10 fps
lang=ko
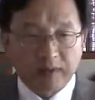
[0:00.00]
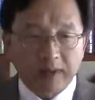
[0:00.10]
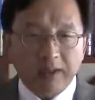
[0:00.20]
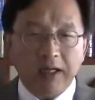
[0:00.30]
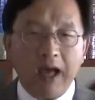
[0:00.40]

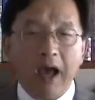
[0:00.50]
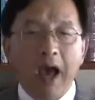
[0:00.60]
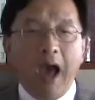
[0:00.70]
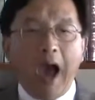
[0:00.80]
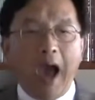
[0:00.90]
그러나
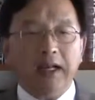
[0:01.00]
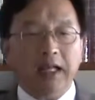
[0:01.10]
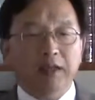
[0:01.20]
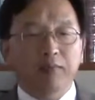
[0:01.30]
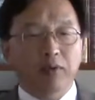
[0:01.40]

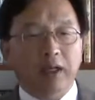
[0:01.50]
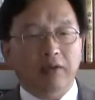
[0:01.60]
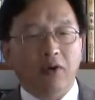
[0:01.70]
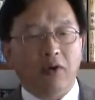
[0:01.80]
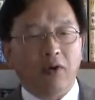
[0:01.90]

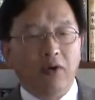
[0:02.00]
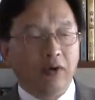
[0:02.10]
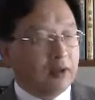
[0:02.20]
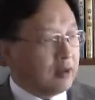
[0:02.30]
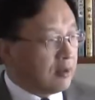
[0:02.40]
하나님보다도
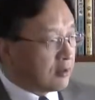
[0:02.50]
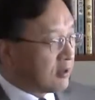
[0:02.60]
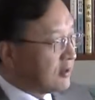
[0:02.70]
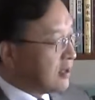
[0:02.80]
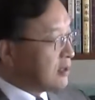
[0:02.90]

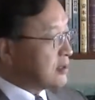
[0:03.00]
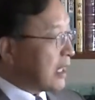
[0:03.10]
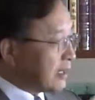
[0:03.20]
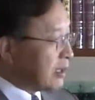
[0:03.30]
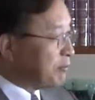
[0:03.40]
드리는
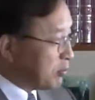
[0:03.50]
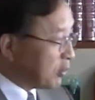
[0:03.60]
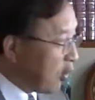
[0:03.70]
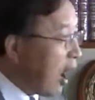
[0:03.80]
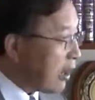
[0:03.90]
자의 기쁨이
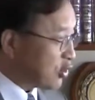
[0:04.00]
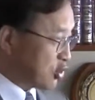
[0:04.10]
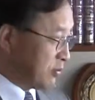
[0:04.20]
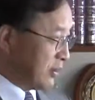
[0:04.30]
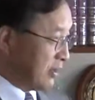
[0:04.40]
더한
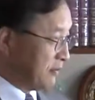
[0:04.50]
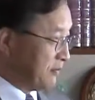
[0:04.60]
것입니다.